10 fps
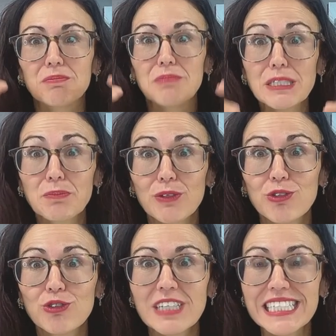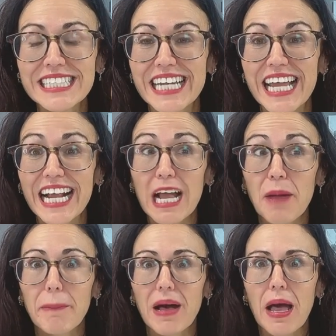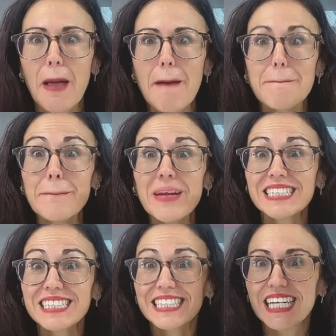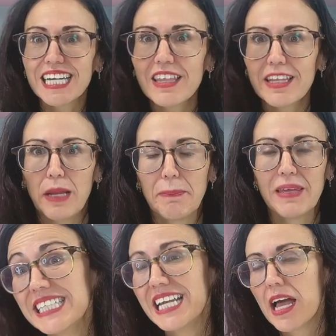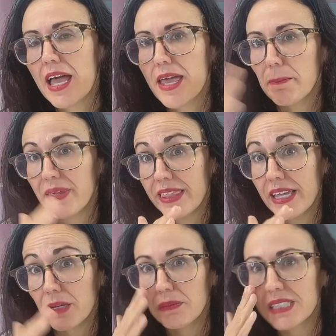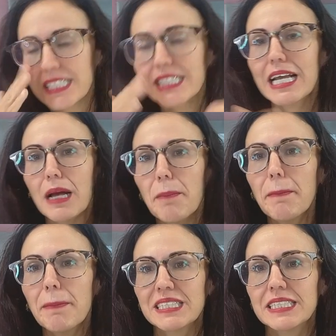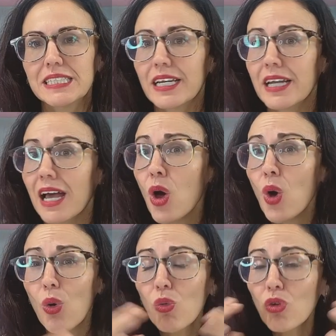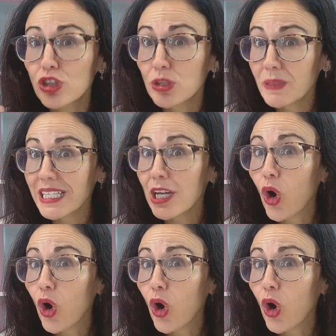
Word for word: más profundas de la capa más externa de la piel, de la epidermis, que es la capa más externa. Un cosmético